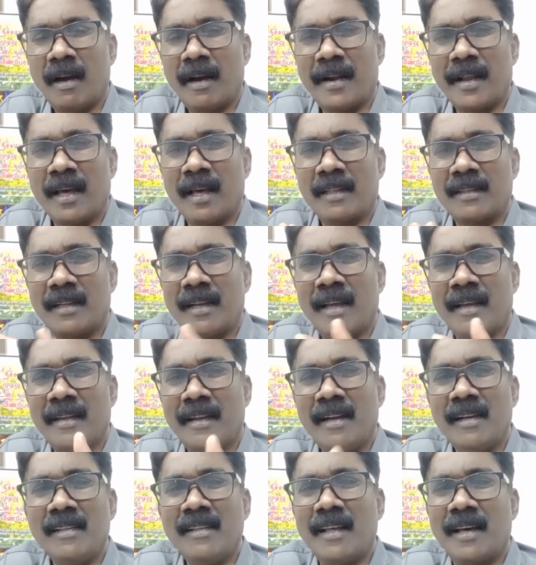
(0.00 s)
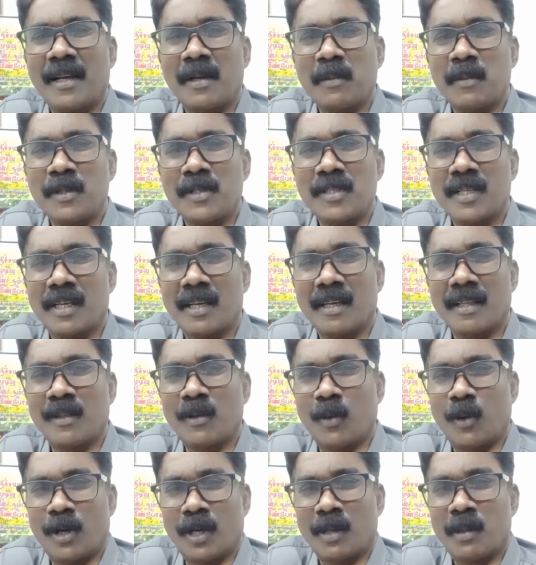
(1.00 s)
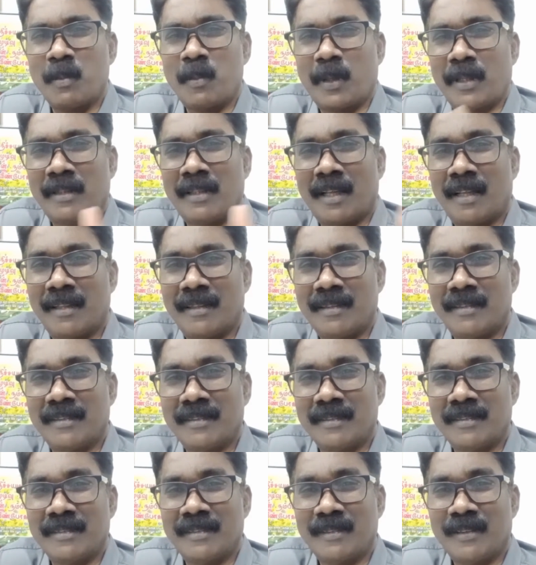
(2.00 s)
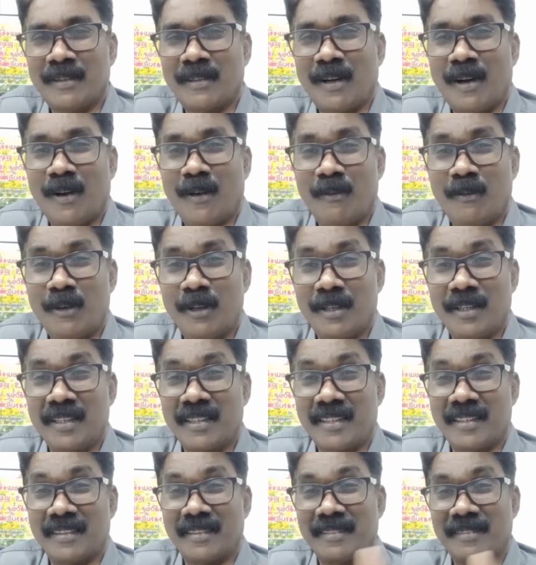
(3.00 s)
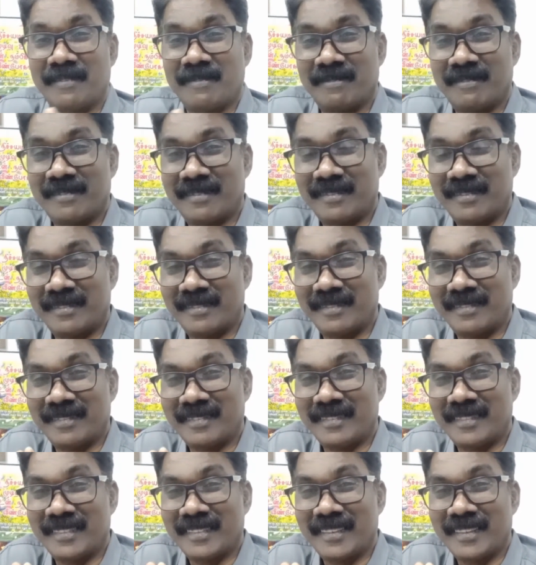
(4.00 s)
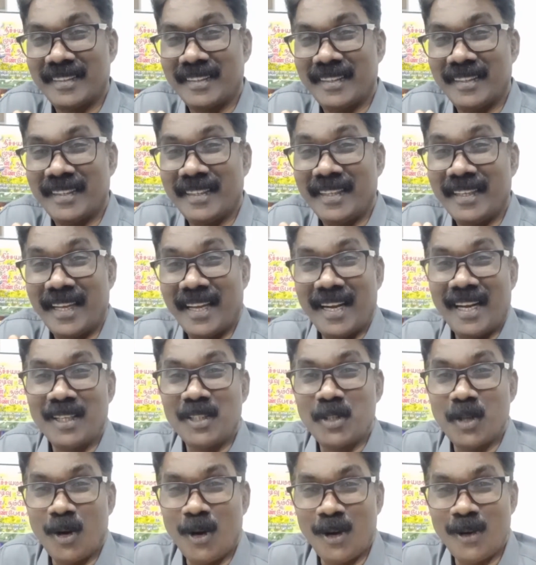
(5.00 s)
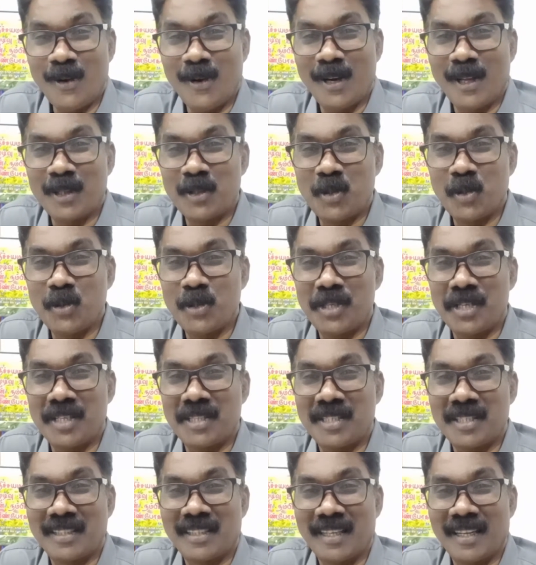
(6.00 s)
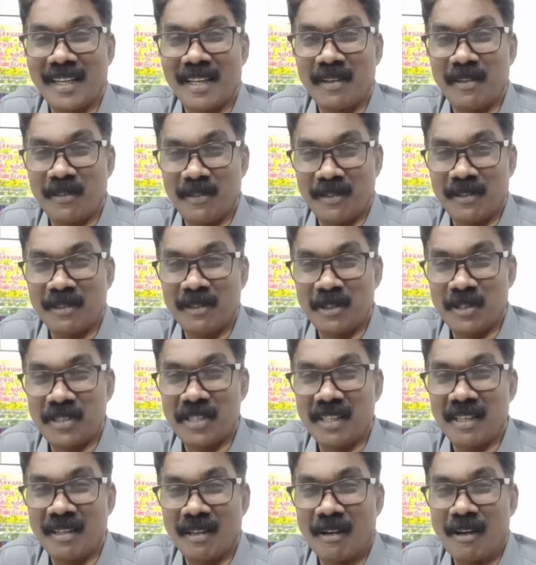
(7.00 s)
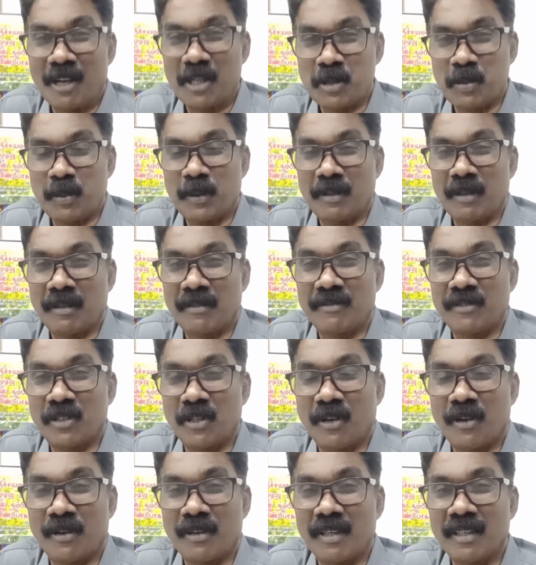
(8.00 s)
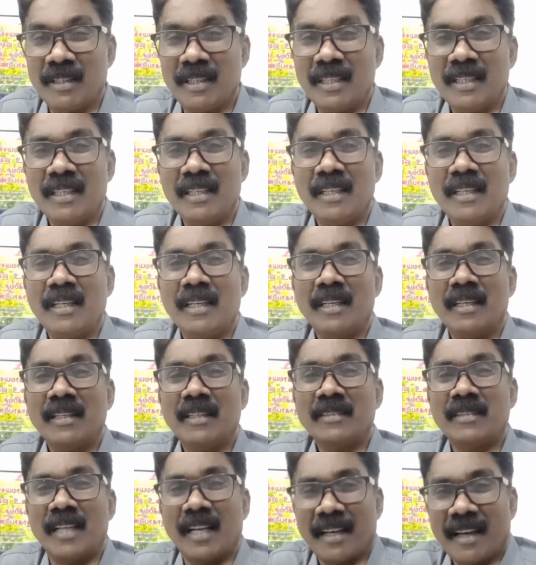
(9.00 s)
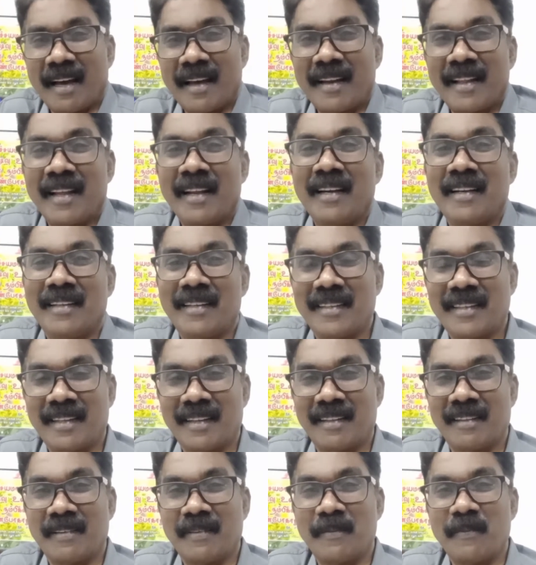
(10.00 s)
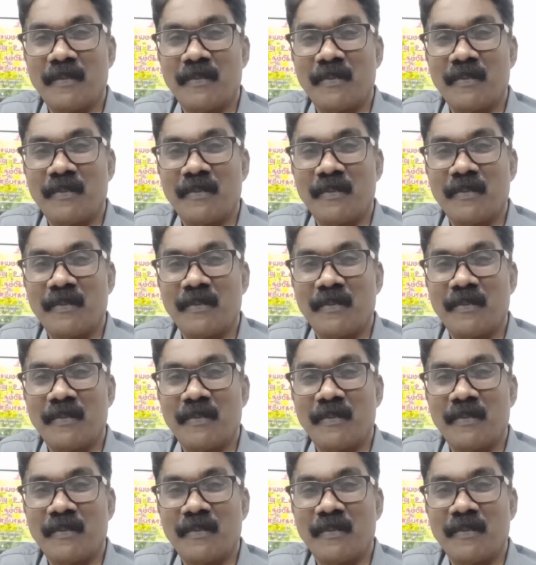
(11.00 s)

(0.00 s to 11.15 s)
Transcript: ஆனால் அதெல்லாம் எழுத ஆரம்பித்தா இந்த உலகம் பத்தாது அவ்வளோ இருக்குது ஏன்னா ஜானுடைய சுவிசேஷத்தில் இஸ் இன் த காஸ்பிள் ஆஃப் ஜான் சில காரியங்கள் இருக்கிறது